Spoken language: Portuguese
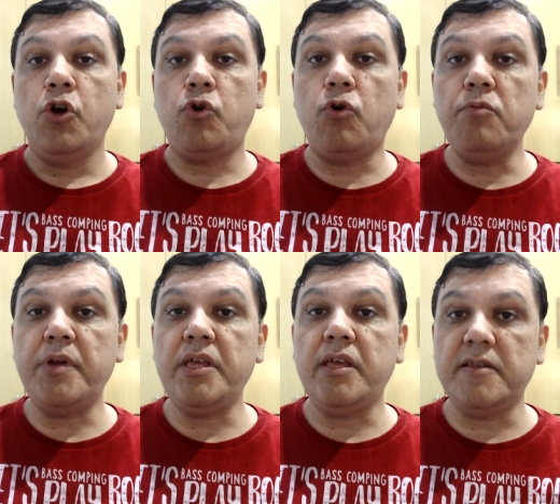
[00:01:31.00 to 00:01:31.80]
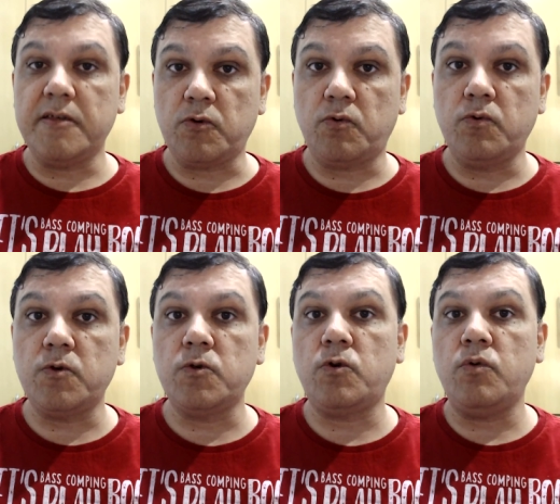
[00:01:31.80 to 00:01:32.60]
comprem esses
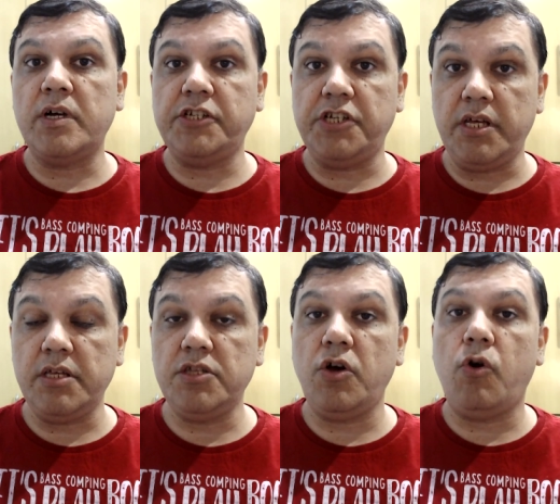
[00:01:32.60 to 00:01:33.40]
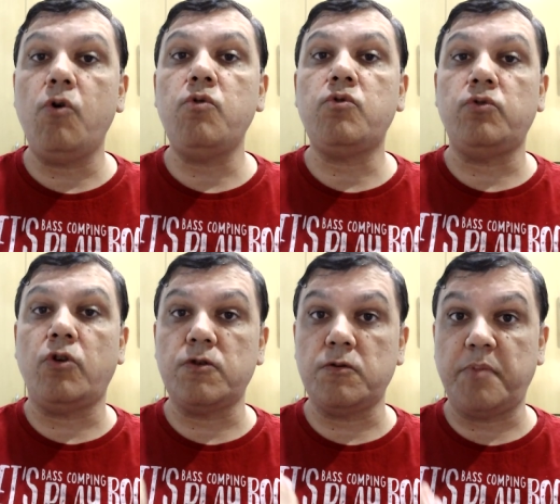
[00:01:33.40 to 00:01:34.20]
cursos com a gente ou com
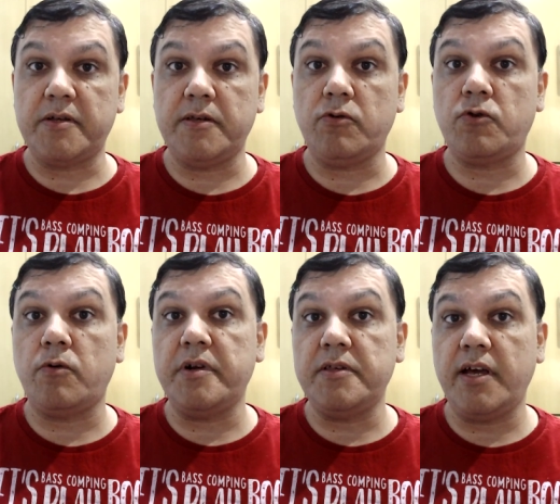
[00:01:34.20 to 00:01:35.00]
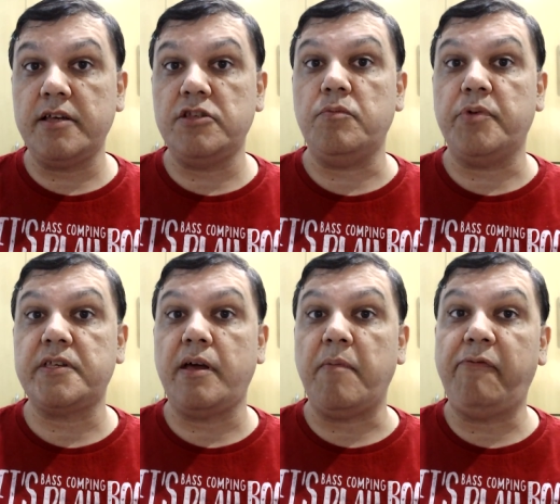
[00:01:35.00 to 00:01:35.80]
nossos parceiros comerciais, tipo
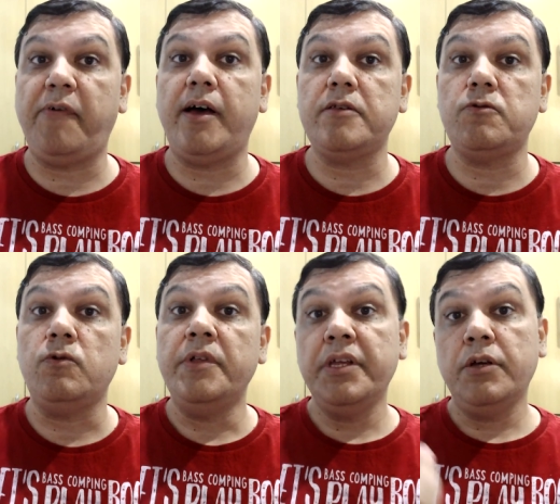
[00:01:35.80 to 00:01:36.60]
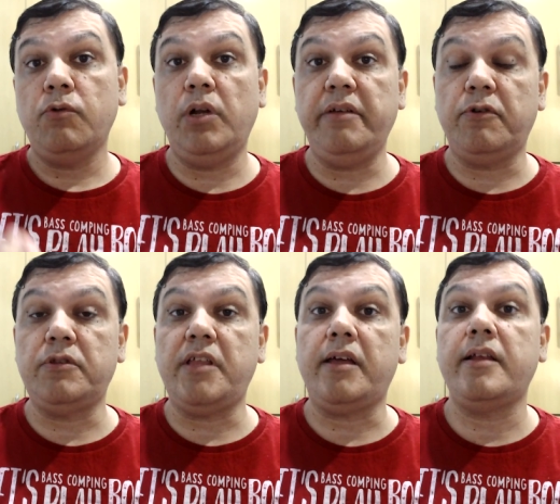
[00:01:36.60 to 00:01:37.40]
Esquema Fácil, ou a
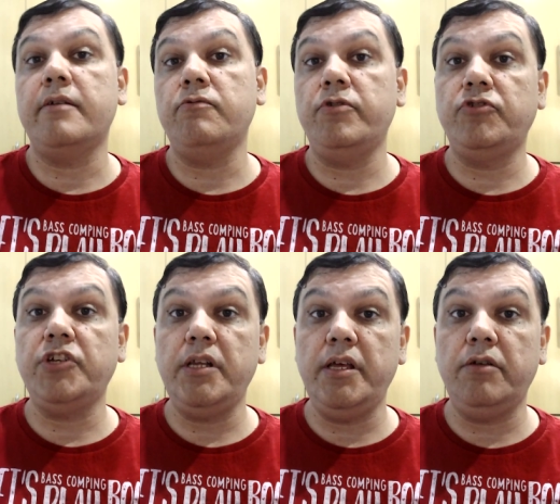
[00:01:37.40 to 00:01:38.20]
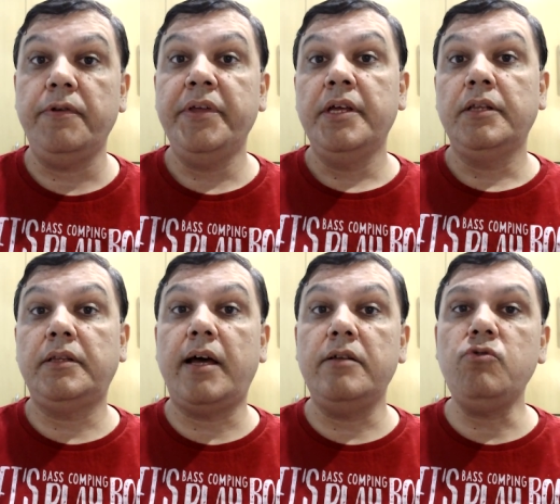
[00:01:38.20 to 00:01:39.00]
Livrotec lá no Rio de Janeiro,
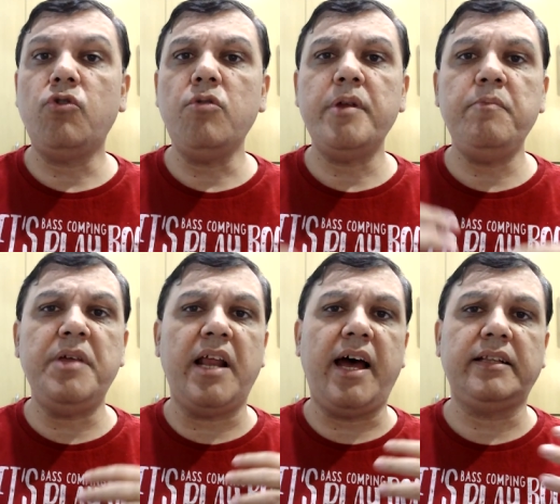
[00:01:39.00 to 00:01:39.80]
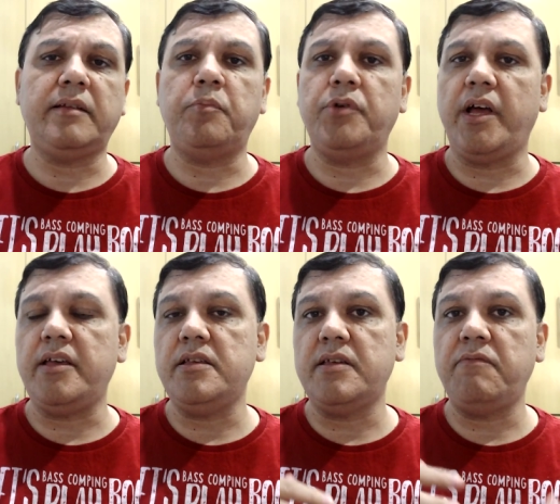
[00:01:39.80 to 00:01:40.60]
tá? Não comprem pirata por
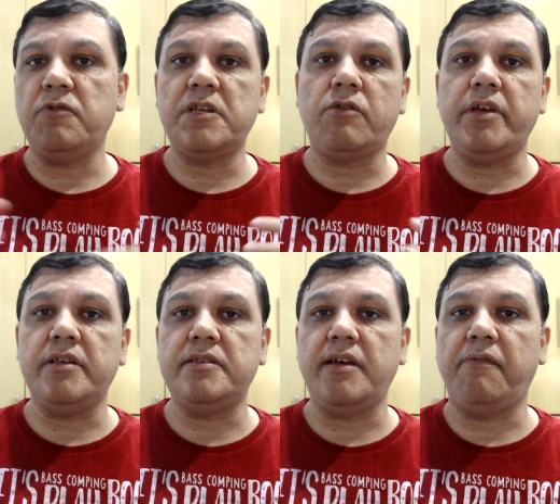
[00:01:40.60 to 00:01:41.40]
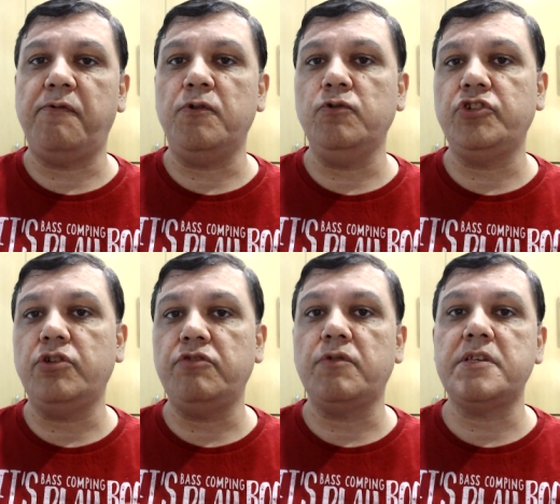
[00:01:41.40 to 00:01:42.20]
aí sem você conhecer a fonte de
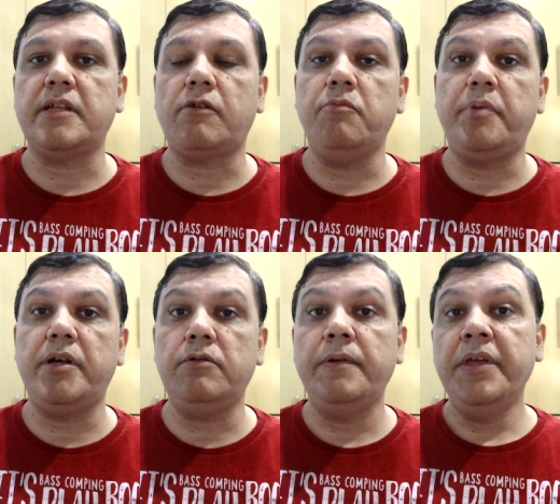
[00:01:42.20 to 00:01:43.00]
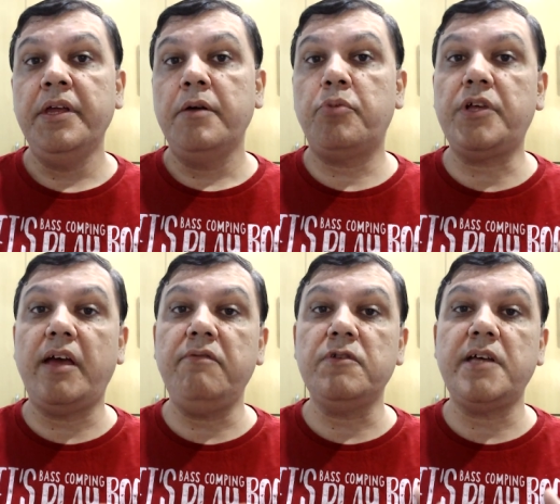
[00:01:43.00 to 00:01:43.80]
onde você está comprando, porque
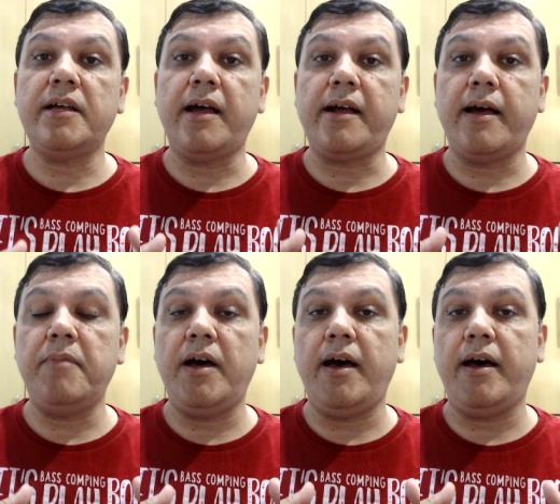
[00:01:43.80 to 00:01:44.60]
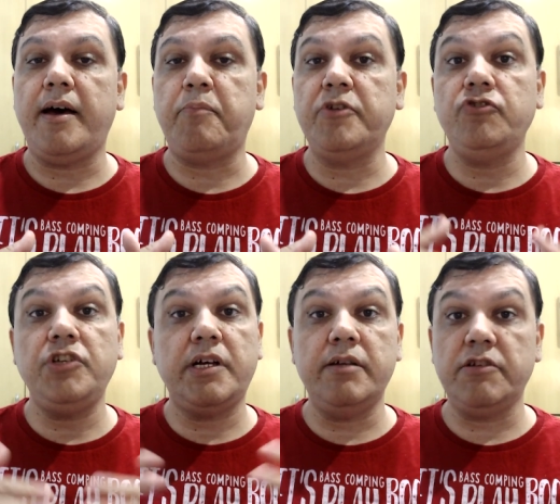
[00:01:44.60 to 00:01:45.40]
aí você acaba
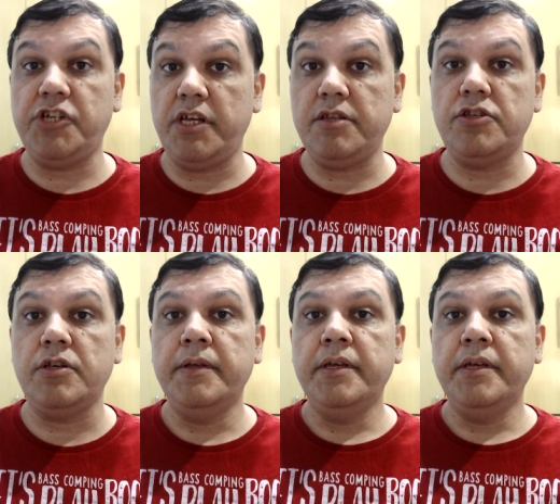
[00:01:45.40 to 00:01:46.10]
prejudicando a gente,